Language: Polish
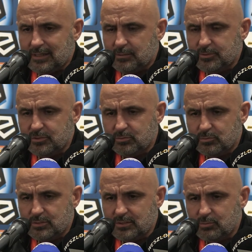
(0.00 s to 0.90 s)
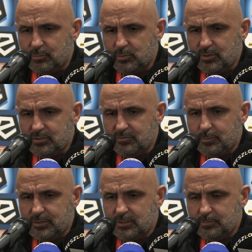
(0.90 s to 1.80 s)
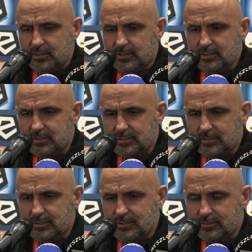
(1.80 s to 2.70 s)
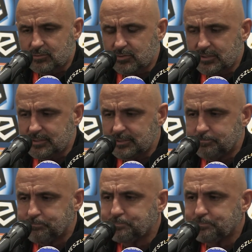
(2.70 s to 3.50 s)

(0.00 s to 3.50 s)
y, też kontuzję złapał, także wypadł nam teraz na, na, na trochę i